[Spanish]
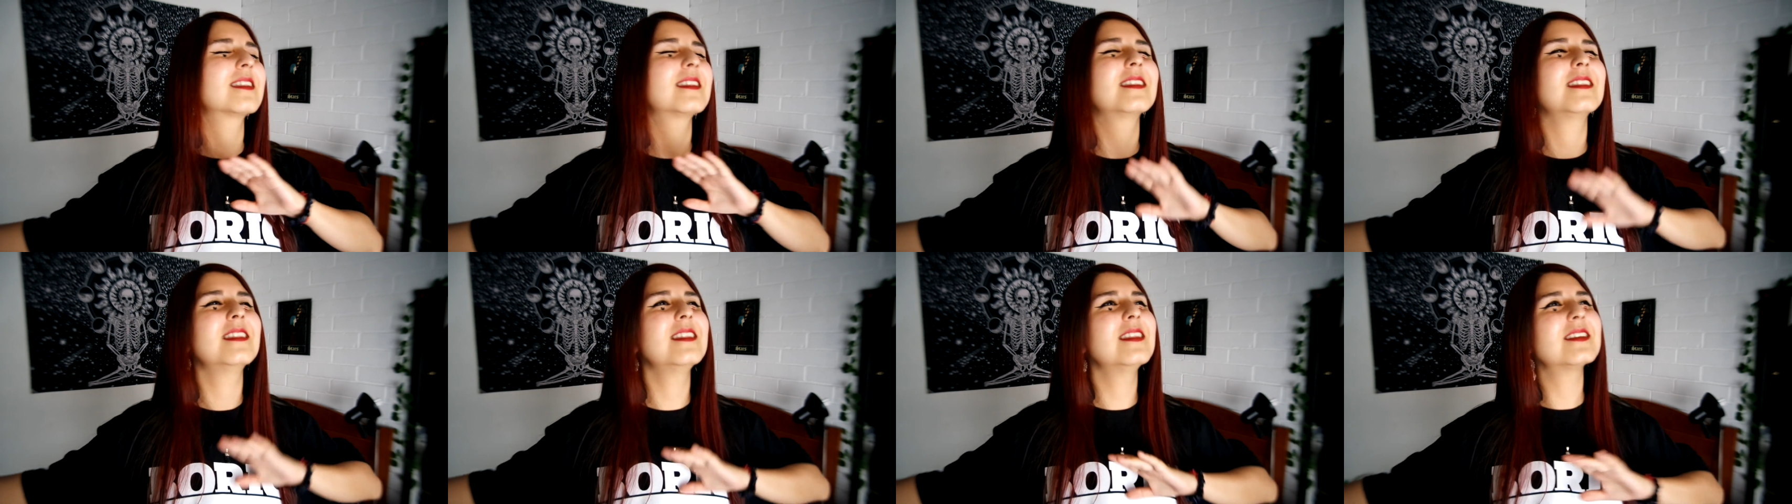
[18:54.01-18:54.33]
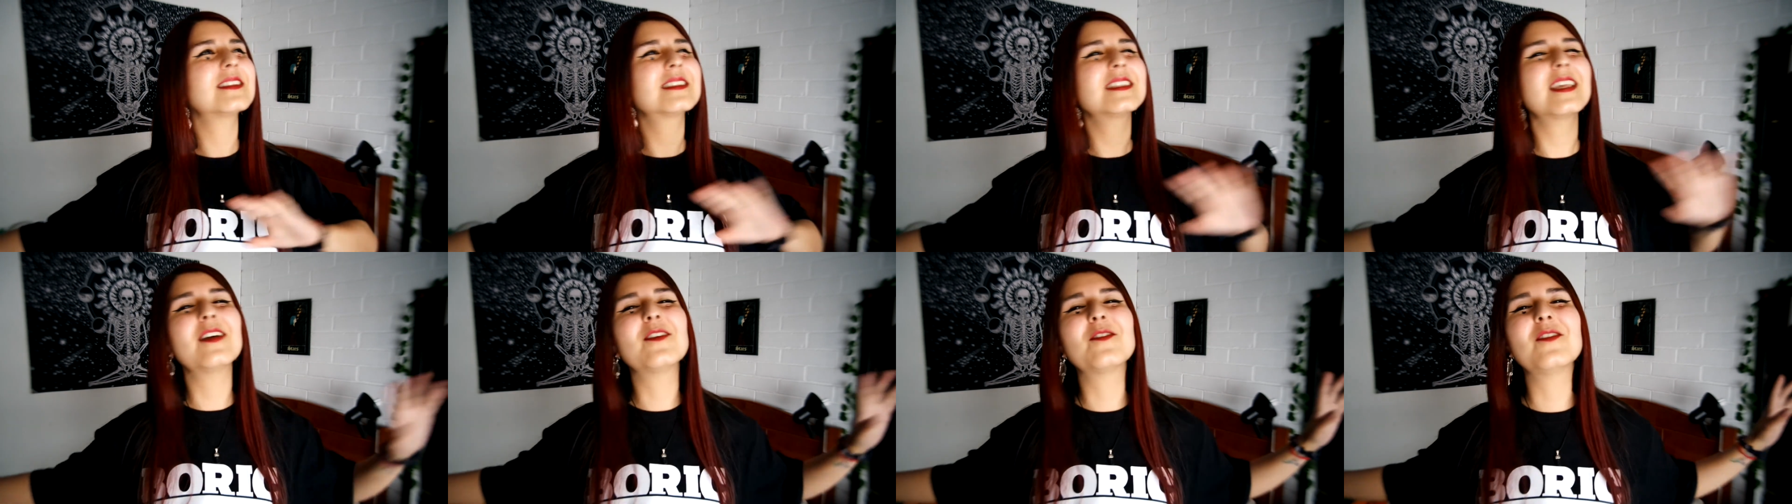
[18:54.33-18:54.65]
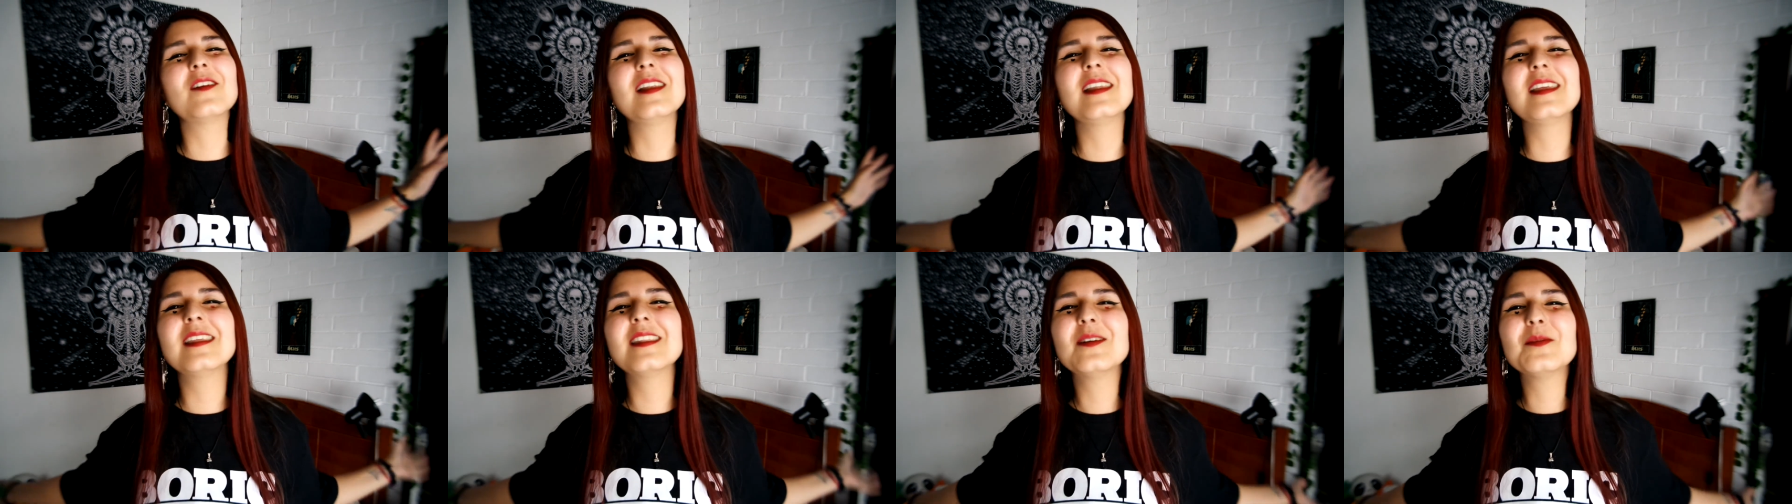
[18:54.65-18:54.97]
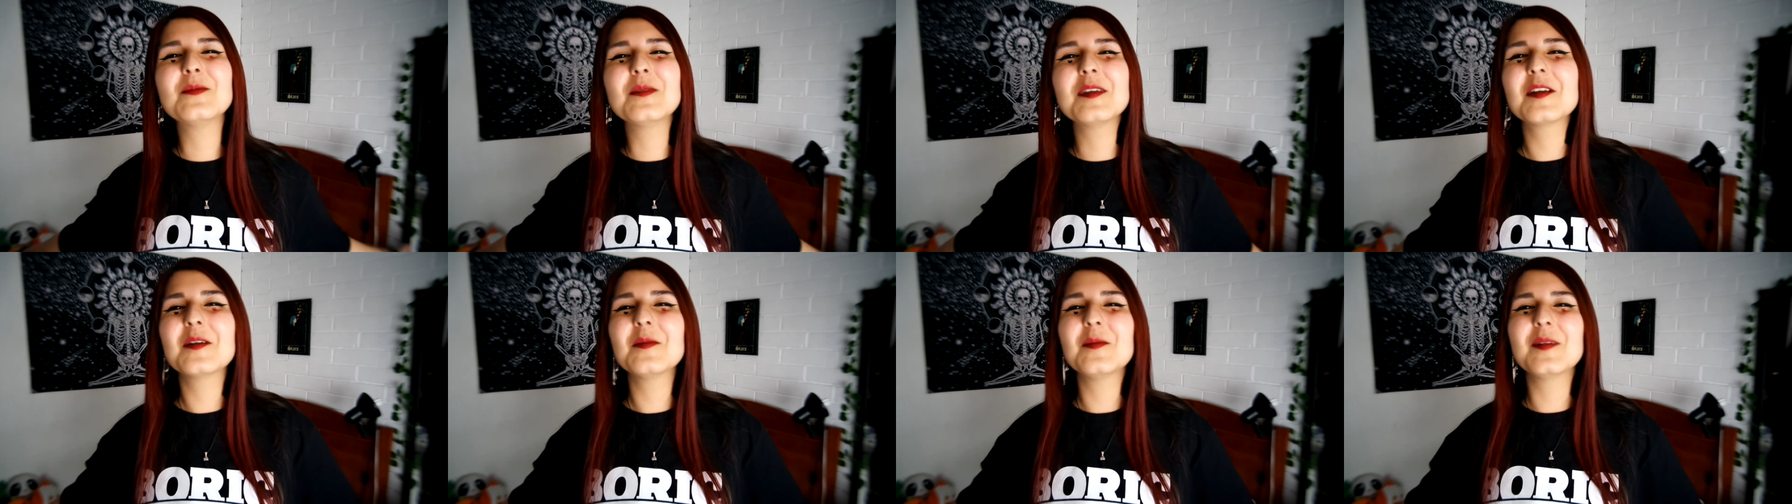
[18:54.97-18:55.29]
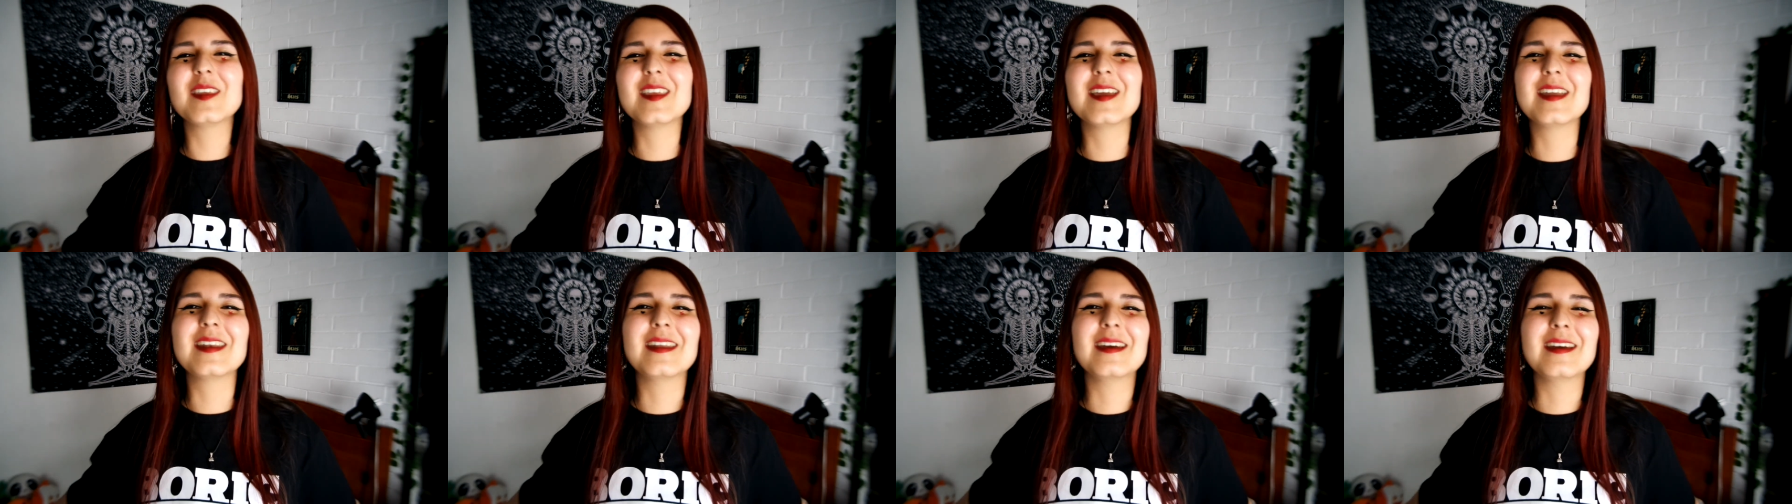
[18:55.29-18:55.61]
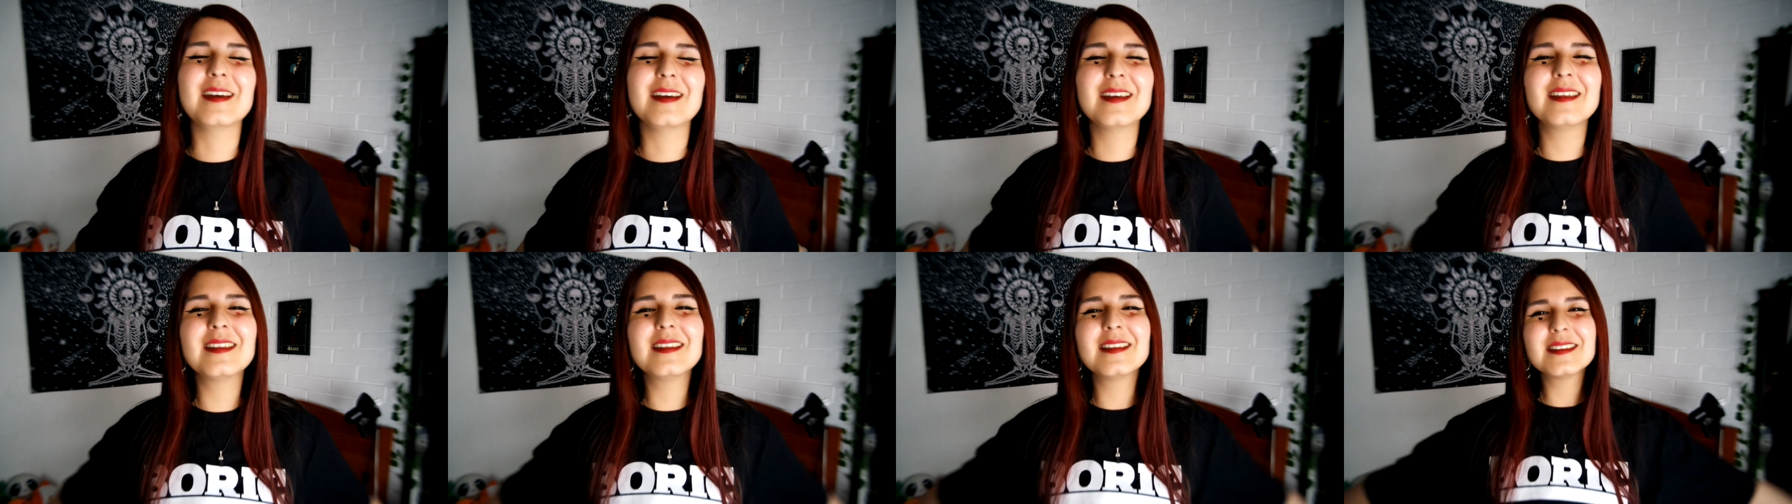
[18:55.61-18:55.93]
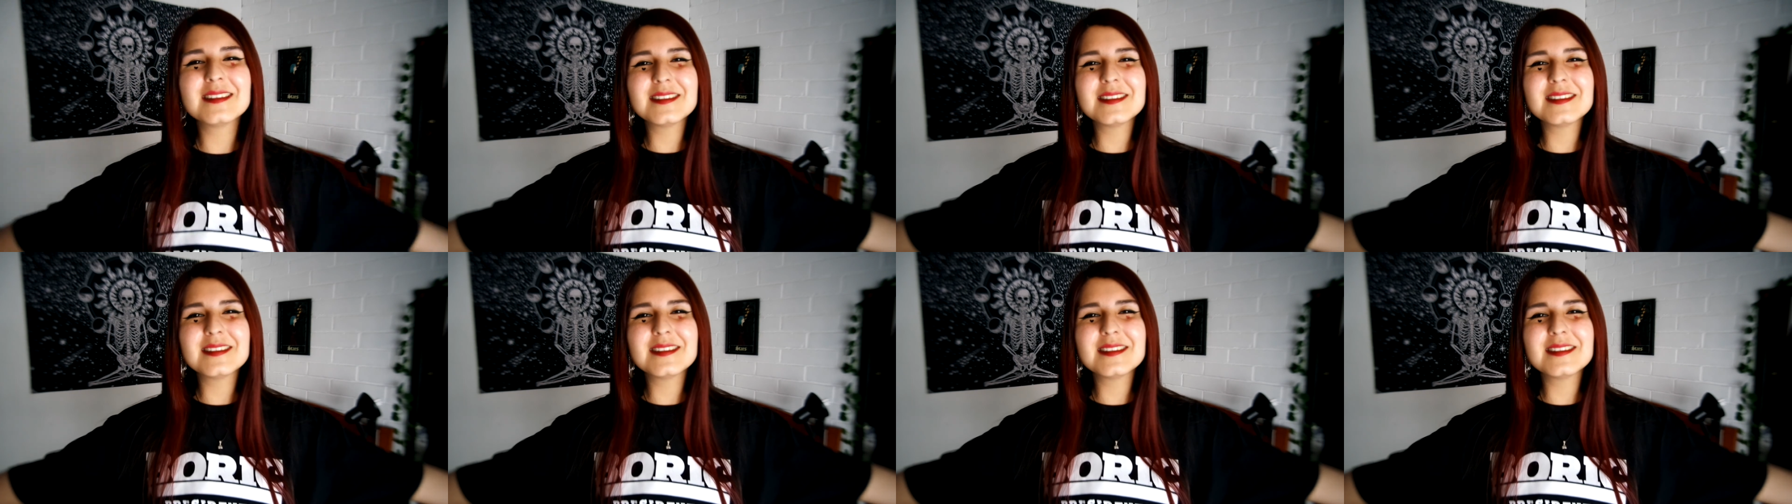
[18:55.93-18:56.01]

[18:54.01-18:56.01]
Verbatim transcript: no sé, feliz domingo mañana.